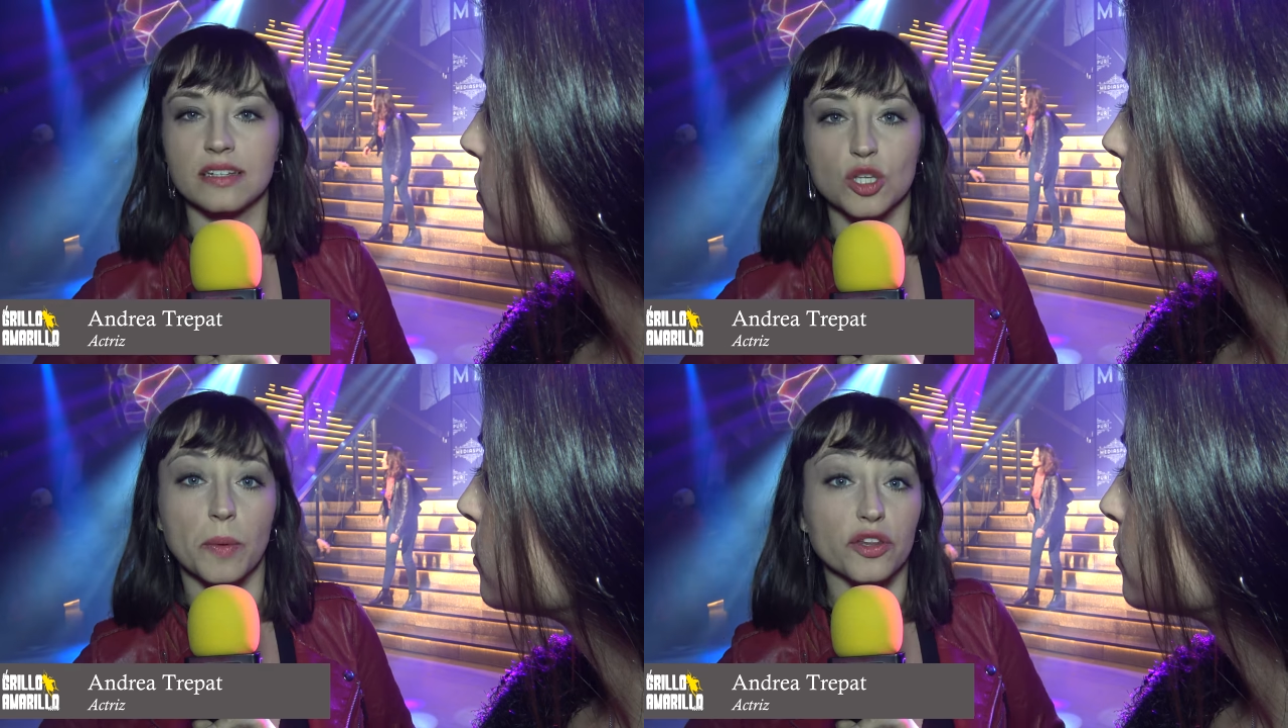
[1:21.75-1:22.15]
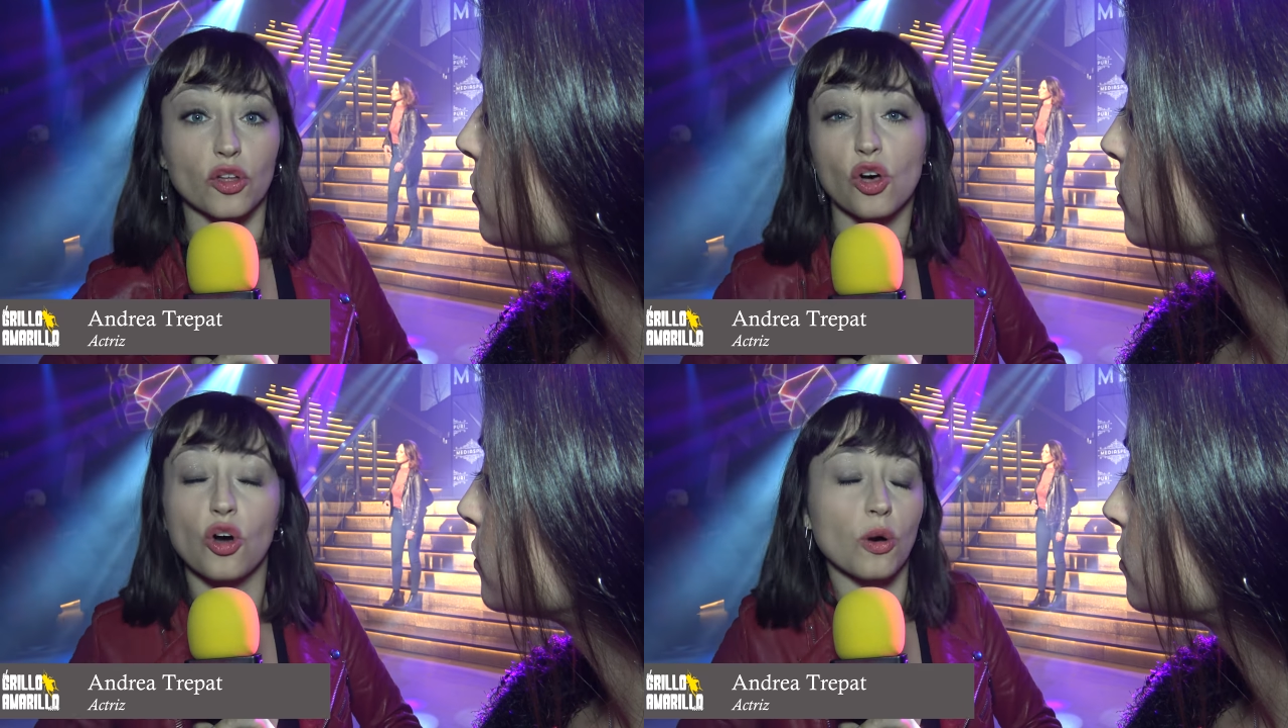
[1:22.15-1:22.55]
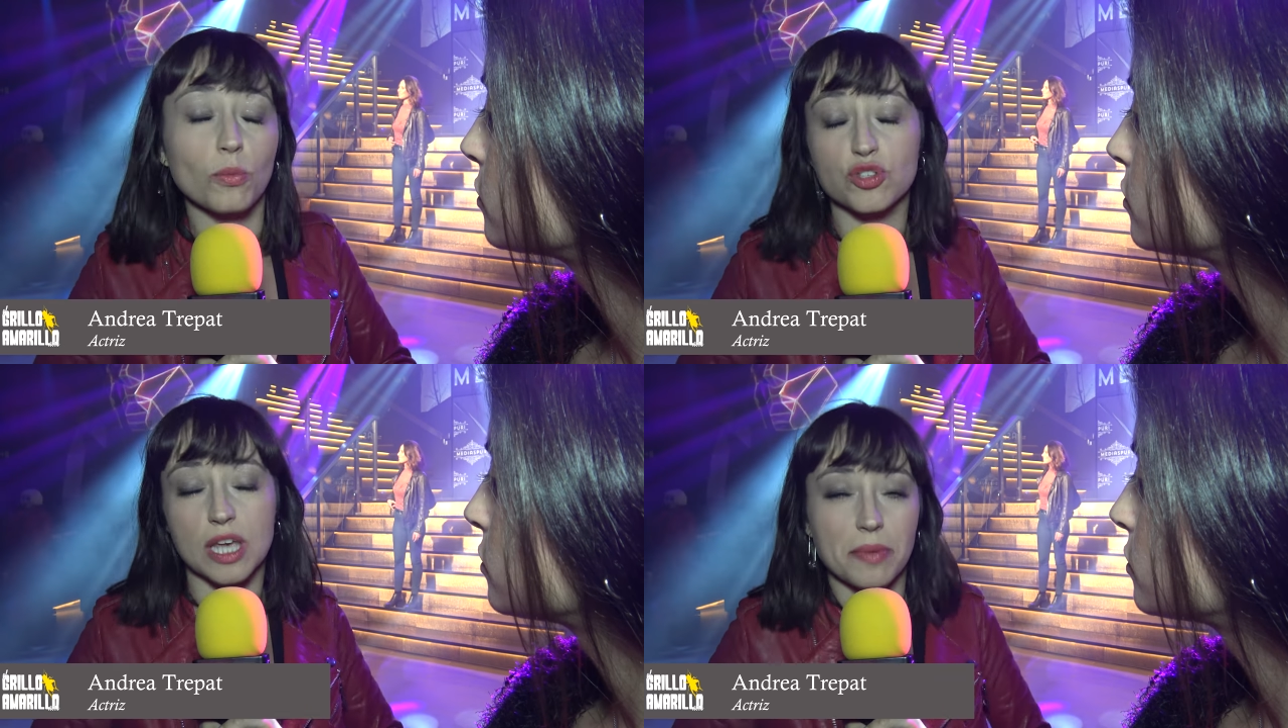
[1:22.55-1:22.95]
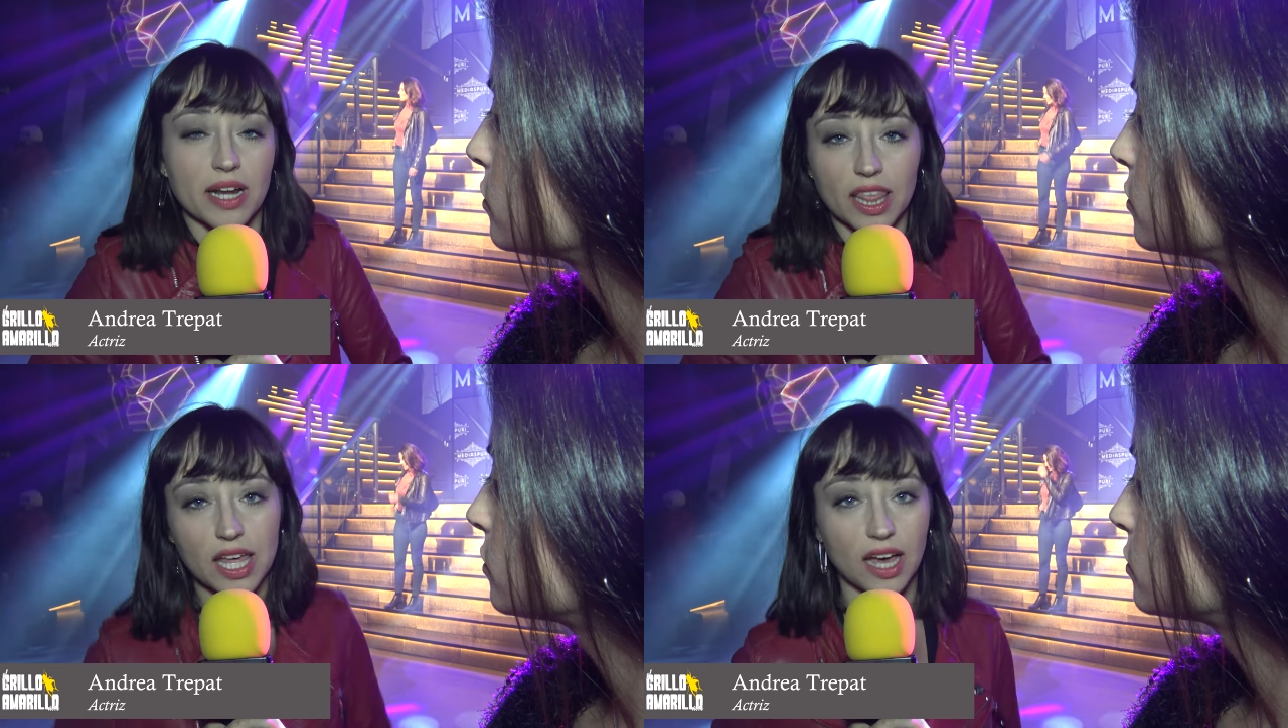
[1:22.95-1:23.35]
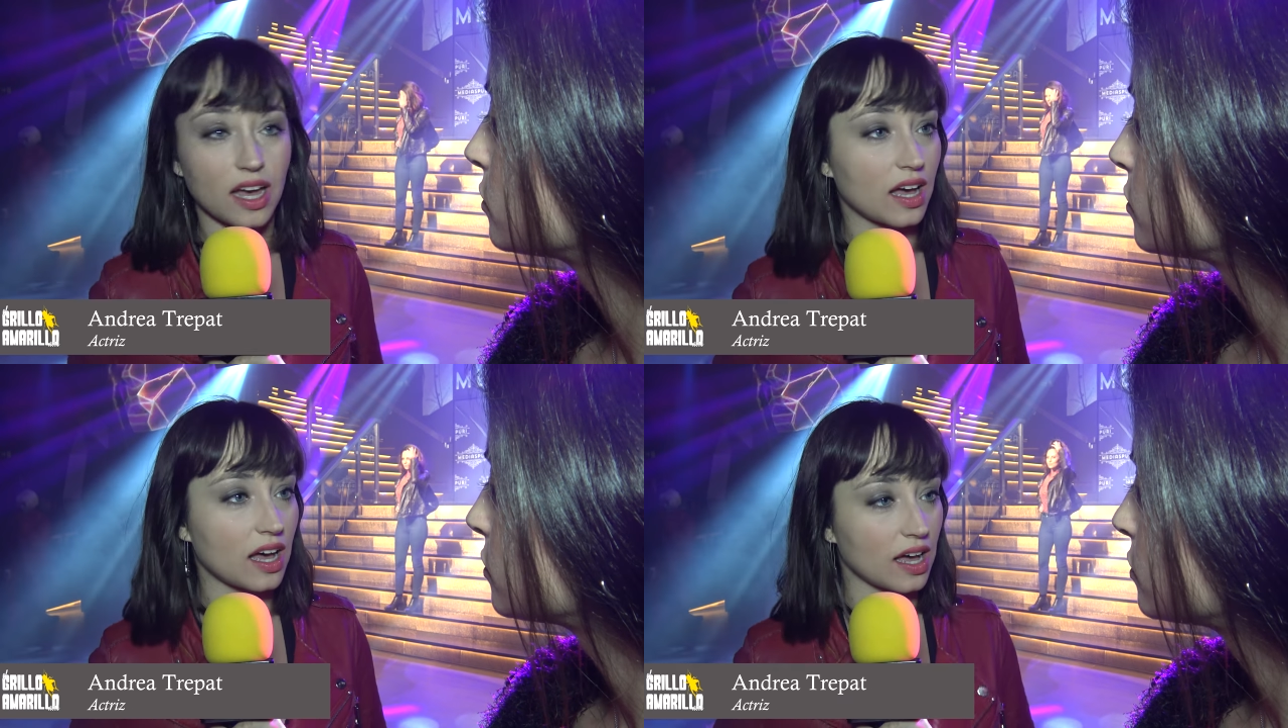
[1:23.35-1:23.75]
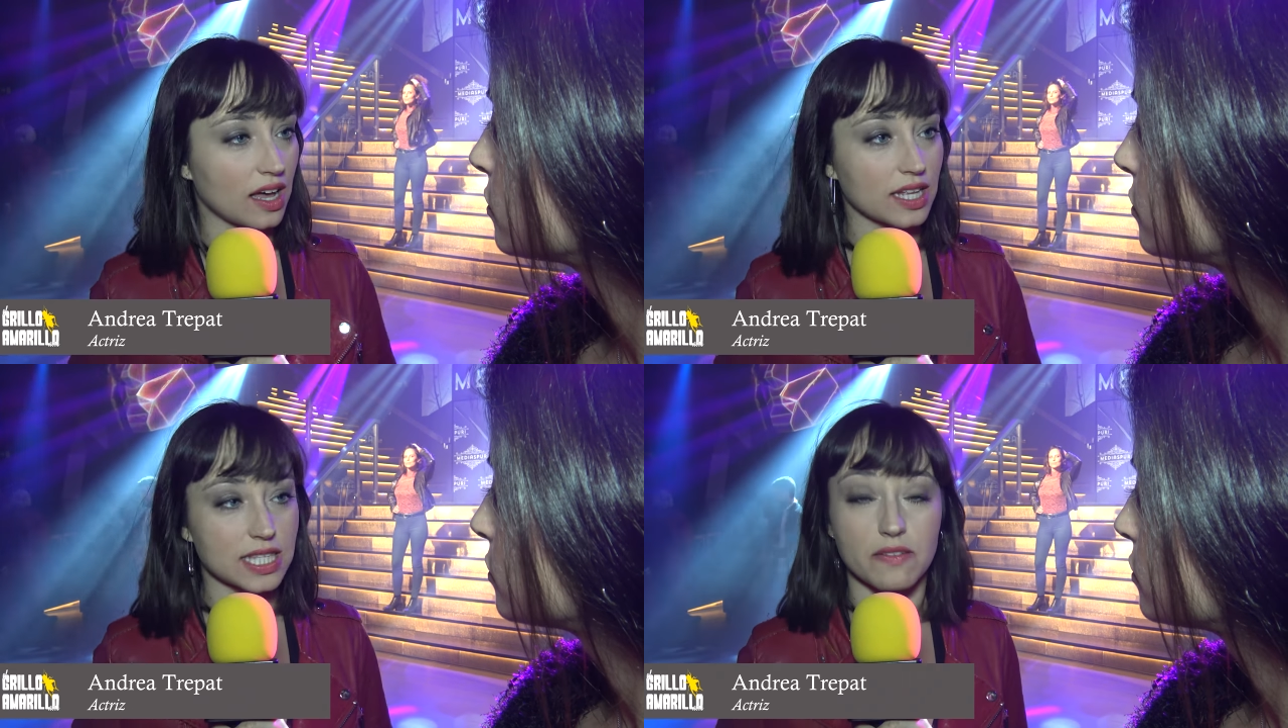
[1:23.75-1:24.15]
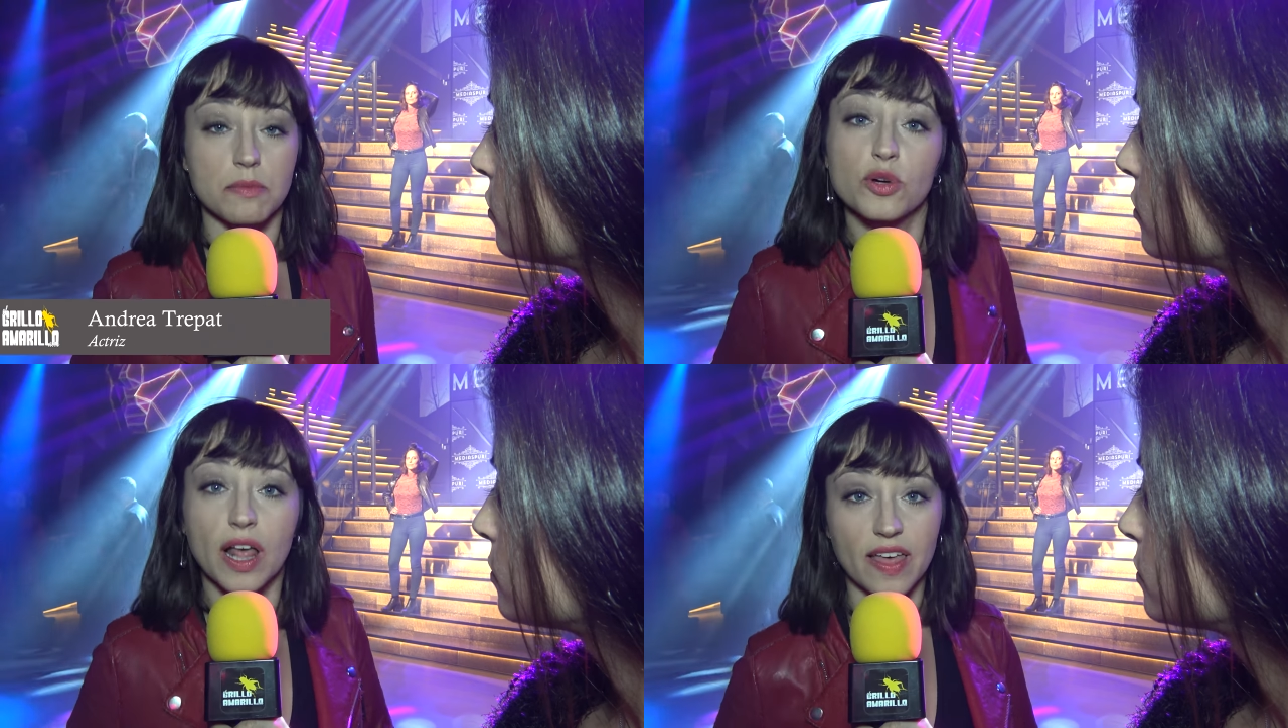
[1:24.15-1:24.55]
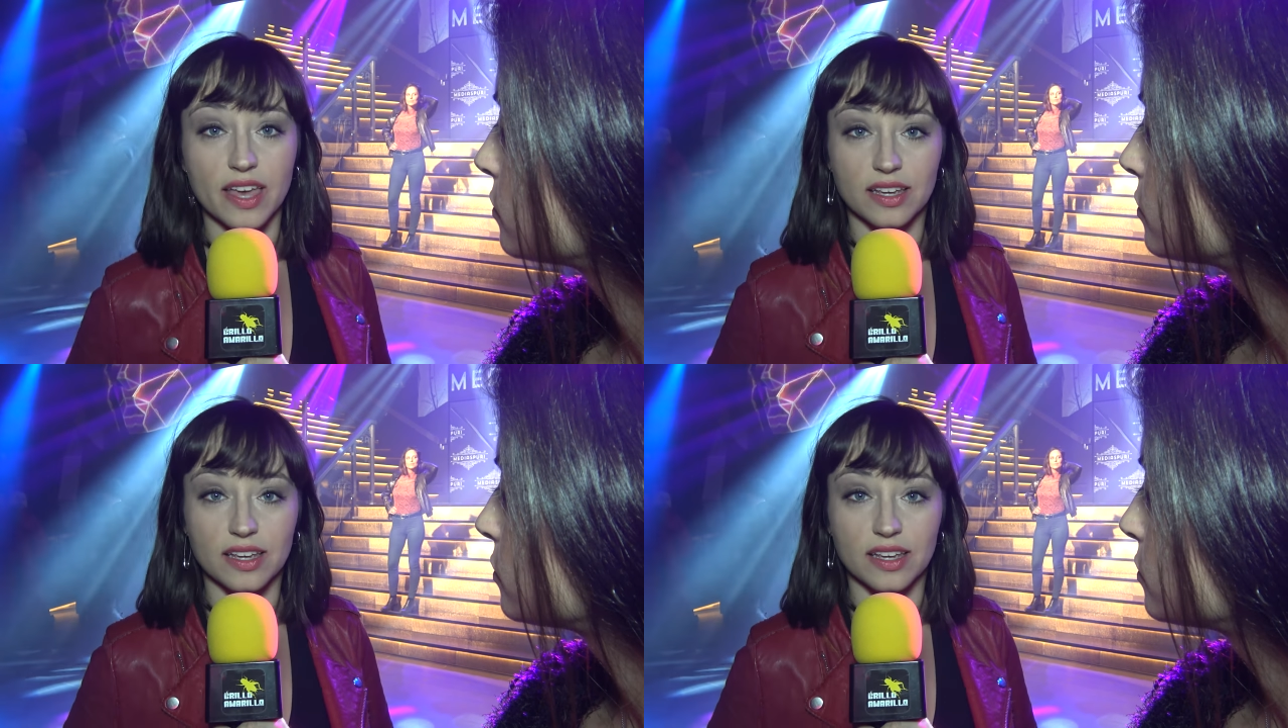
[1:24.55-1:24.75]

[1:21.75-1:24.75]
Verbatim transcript: y sobre todo mucha mierda a Chevi Muraday,